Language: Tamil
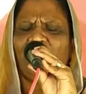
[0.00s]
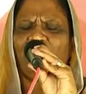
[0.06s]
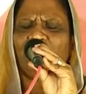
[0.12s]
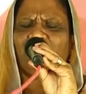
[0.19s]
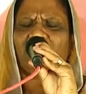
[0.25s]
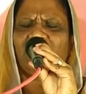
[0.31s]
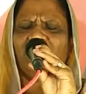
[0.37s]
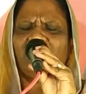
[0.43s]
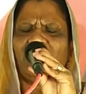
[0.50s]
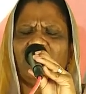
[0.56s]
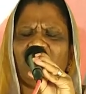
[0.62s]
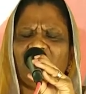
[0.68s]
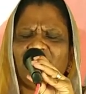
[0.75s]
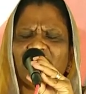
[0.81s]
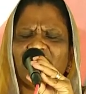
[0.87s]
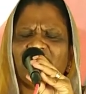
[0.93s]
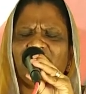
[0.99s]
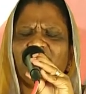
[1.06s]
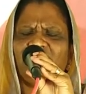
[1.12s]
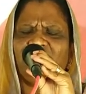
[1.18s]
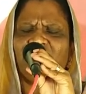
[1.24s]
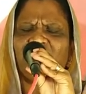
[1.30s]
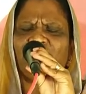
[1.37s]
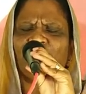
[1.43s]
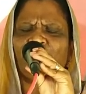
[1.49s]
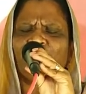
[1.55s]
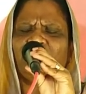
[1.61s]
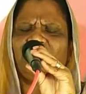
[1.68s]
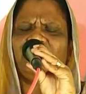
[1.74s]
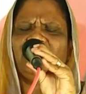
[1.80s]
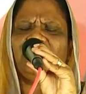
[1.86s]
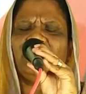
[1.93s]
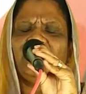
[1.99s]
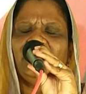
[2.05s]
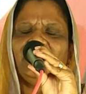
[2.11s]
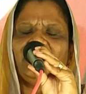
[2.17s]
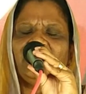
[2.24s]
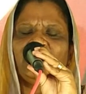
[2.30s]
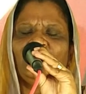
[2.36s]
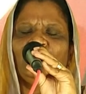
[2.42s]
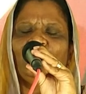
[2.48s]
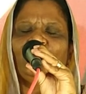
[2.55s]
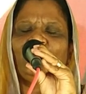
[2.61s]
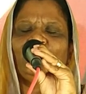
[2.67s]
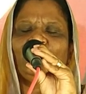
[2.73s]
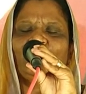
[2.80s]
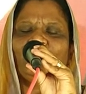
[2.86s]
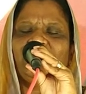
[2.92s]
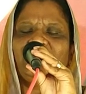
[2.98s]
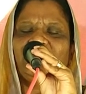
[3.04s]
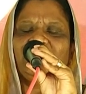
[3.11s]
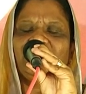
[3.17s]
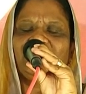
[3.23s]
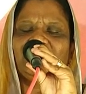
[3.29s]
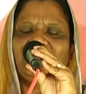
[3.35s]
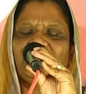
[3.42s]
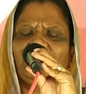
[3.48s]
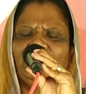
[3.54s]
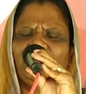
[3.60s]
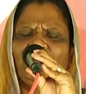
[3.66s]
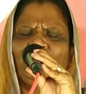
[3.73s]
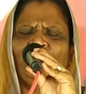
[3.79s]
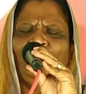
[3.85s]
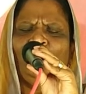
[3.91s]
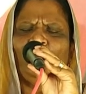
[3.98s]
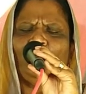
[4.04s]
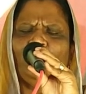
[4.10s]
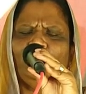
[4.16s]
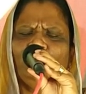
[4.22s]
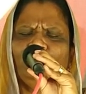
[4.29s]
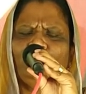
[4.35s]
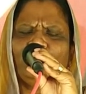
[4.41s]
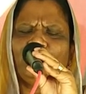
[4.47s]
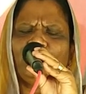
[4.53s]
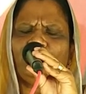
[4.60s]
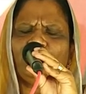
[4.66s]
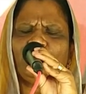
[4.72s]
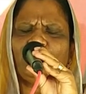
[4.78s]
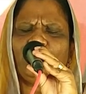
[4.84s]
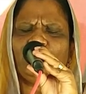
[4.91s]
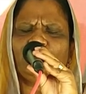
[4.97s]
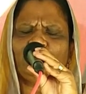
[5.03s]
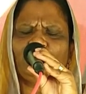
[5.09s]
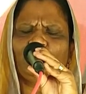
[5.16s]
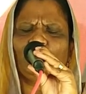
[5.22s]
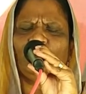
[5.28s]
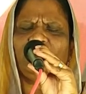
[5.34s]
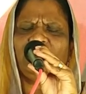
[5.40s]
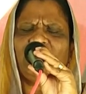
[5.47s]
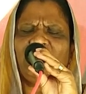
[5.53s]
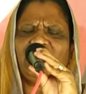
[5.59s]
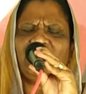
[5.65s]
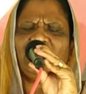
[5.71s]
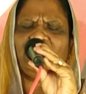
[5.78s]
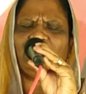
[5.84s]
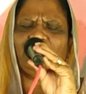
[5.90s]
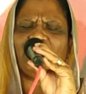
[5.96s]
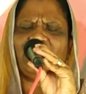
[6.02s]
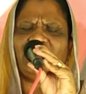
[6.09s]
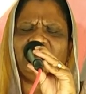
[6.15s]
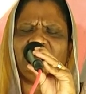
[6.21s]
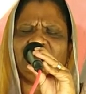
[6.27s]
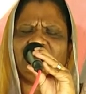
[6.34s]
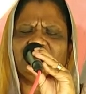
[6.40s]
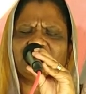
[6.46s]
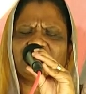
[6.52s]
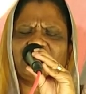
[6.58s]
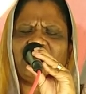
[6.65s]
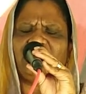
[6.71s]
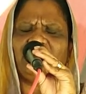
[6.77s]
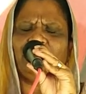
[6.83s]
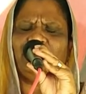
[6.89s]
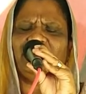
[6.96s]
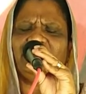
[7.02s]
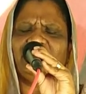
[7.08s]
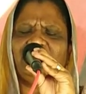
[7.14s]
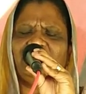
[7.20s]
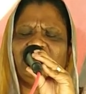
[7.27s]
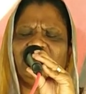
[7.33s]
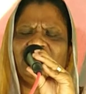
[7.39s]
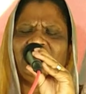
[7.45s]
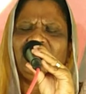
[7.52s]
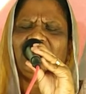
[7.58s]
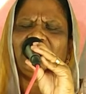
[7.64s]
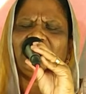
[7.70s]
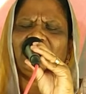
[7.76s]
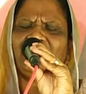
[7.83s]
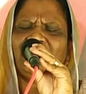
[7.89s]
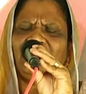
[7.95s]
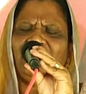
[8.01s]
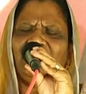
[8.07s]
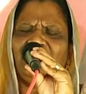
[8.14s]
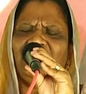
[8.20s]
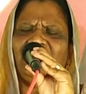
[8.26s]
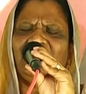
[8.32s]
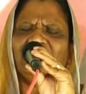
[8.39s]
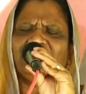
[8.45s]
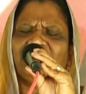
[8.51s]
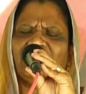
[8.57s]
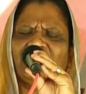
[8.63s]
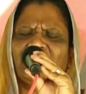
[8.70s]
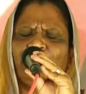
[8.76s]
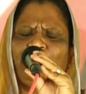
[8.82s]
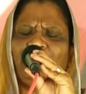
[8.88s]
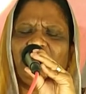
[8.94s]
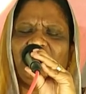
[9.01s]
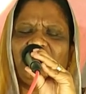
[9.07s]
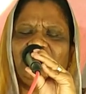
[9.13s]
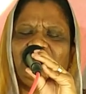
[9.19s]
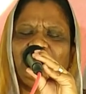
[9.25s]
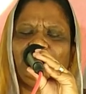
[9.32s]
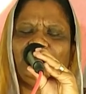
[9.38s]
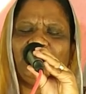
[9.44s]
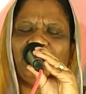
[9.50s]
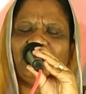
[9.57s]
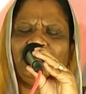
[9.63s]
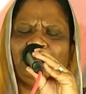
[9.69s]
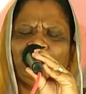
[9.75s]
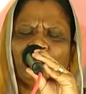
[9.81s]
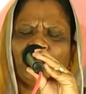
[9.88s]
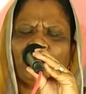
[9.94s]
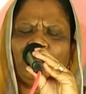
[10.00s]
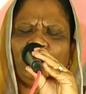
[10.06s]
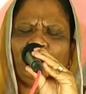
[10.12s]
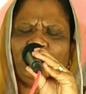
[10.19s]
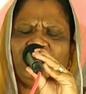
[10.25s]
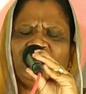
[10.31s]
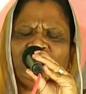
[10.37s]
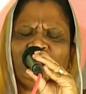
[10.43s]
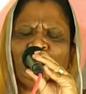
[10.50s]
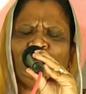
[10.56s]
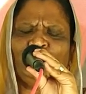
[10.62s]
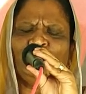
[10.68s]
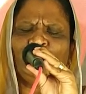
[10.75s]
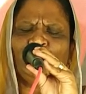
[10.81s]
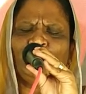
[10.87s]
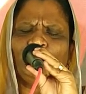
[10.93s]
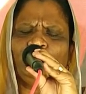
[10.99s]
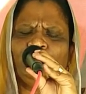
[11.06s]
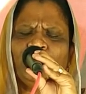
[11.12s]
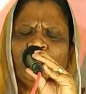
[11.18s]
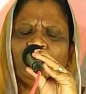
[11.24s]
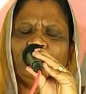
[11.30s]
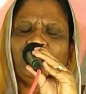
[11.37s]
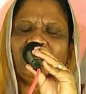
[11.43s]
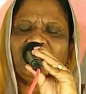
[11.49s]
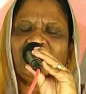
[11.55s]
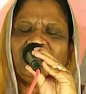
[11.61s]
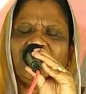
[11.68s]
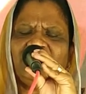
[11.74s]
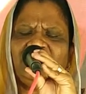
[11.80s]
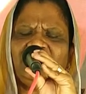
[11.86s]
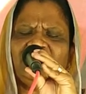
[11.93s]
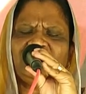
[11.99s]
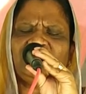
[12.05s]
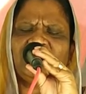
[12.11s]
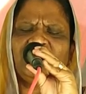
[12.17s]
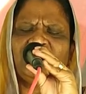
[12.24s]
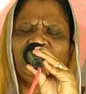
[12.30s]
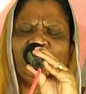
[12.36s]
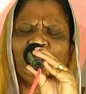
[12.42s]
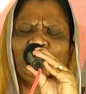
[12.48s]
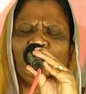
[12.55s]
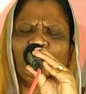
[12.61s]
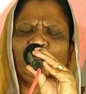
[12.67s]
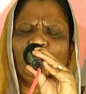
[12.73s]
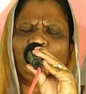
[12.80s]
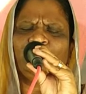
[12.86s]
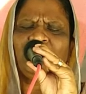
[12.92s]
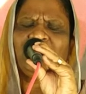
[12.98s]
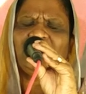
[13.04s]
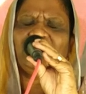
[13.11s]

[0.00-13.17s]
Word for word: அவர்களுக்கு ஆறுதல் அளிக்கும்படி எங்களோடு கூட இருக்கிறவர் ஒவ்வொருவருடைய சூழ்நிலைகளையும் அனைத்தையும் அறிந்து செயல்படுகிற நல்ல தகப்பன் ஆண்டவரே உண்மை உயர்த்துகிறோம் உமக்கு நன்றி செலுத்துகிறோம்